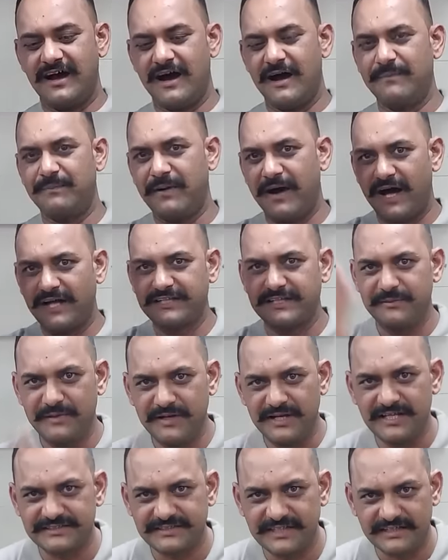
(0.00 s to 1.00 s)
आप आधी
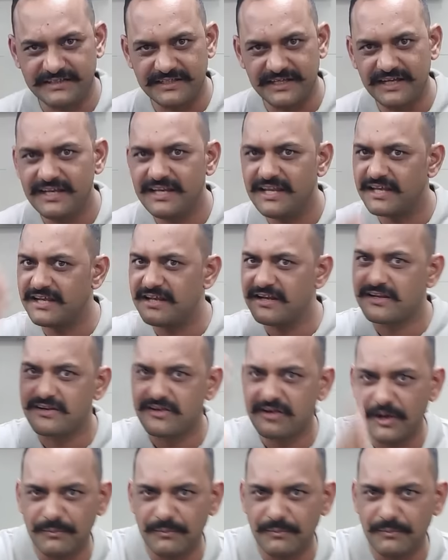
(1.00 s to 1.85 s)
भी ले सकते हैं लेकिन